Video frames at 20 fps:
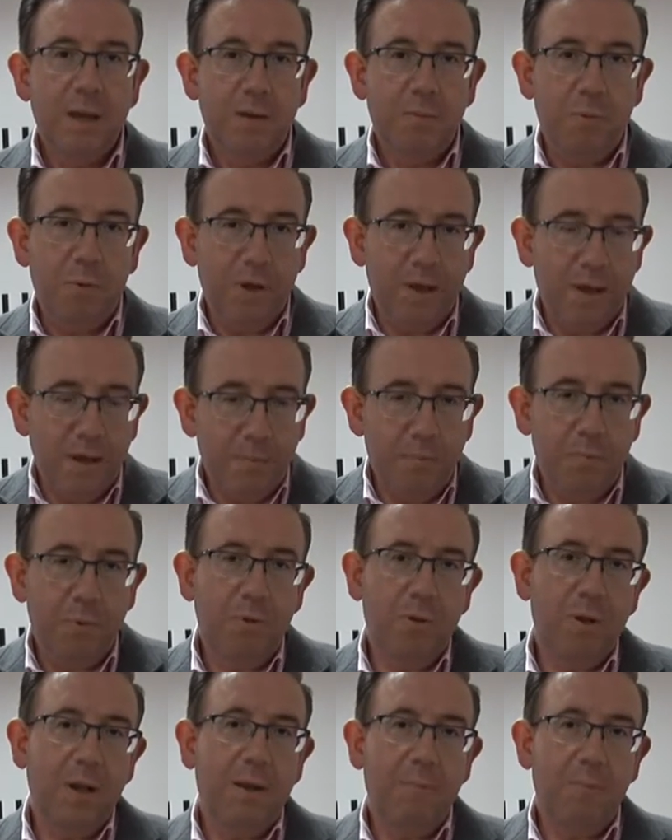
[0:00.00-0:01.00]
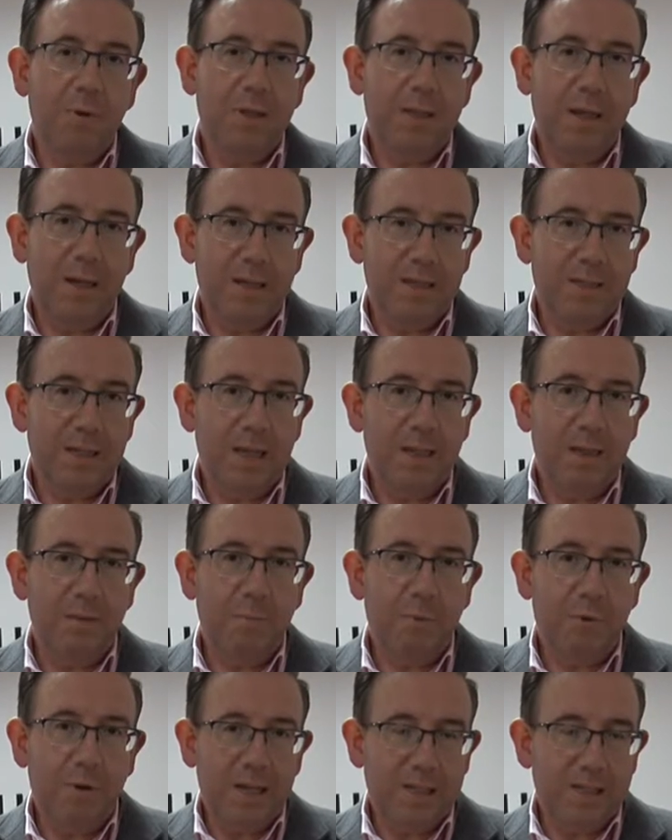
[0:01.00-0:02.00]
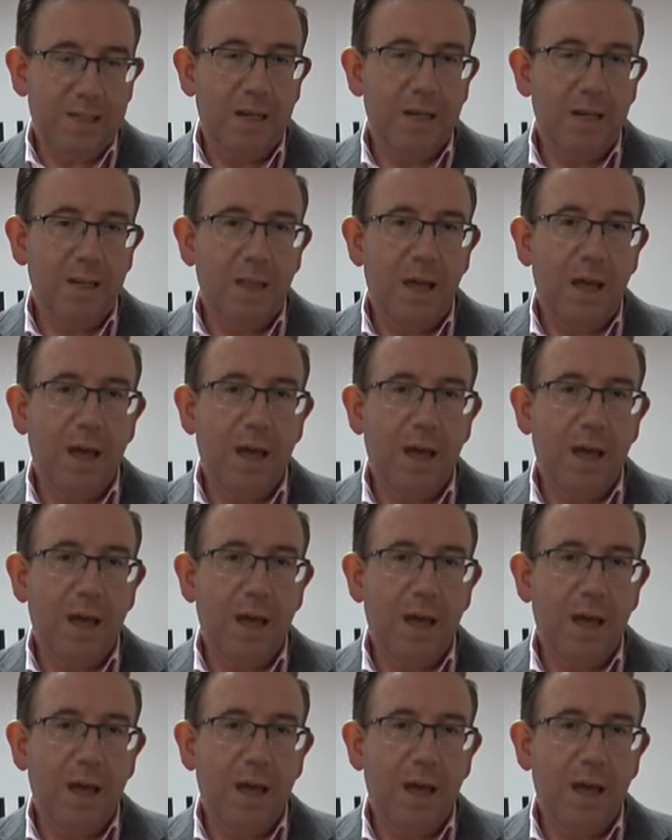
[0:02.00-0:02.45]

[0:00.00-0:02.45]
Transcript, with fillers: por ejemplo, de la apuesta que se hace por la sanidad